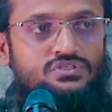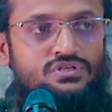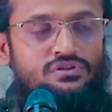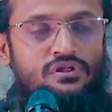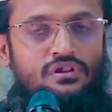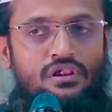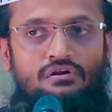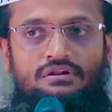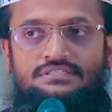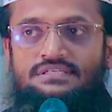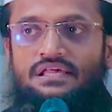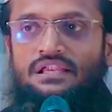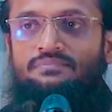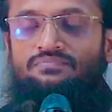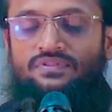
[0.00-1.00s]
সাল্লাহ
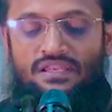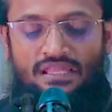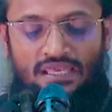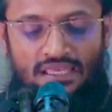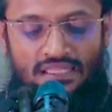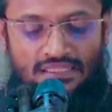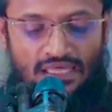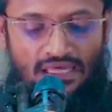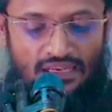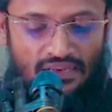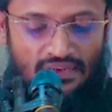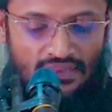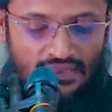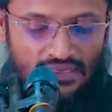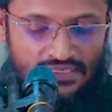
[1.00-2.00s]
সাল্লাম তিনি তার
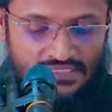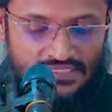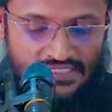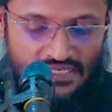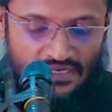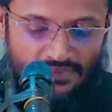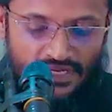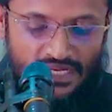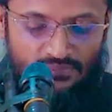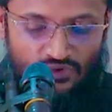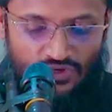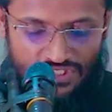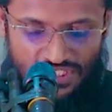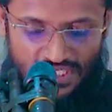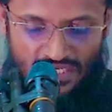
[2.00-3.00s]
জবানে
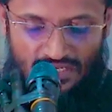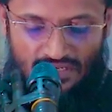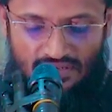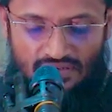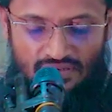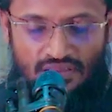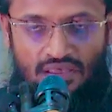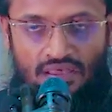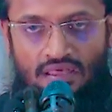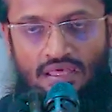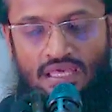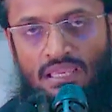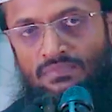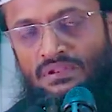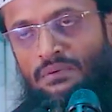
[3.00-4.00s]
বলেছেন
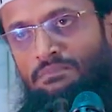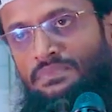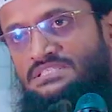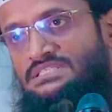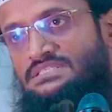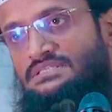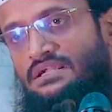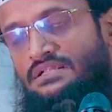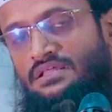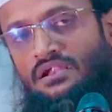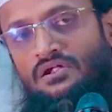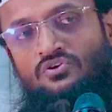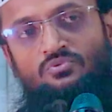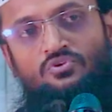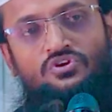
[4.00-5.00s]
ইবন আব্বাস রাজিয়াল
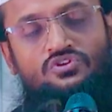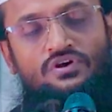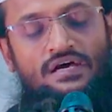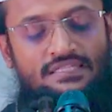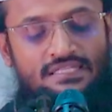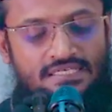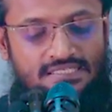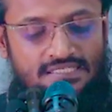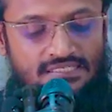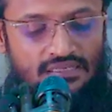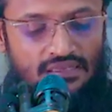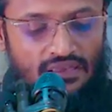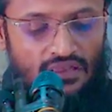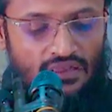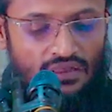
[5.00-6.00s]
বর্ণিত হাদিস
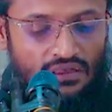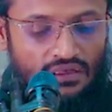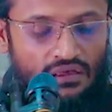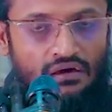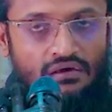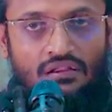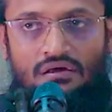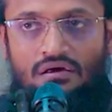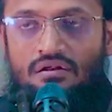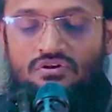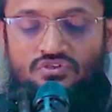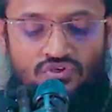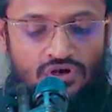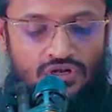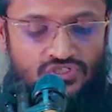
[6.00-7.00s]
قال قال
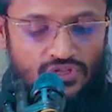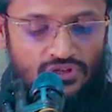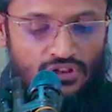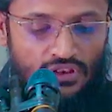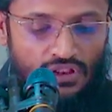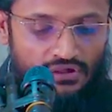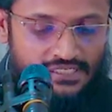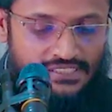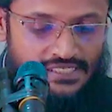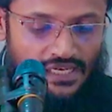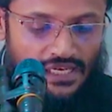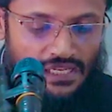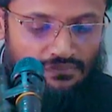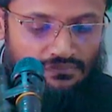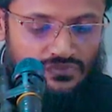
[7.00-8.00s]
رسول الله صلى الله عليه
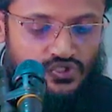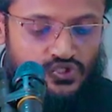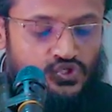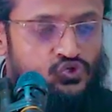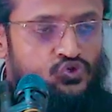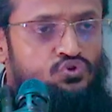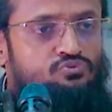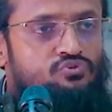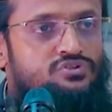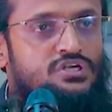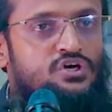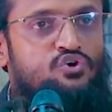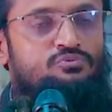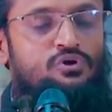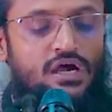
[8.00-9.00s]
وسلم صوموا
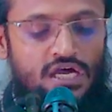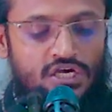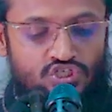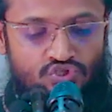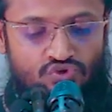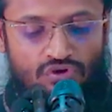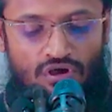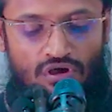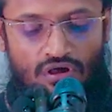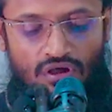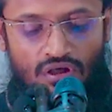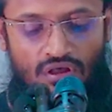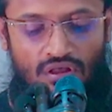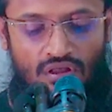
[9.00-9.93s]
يوم عاشوراء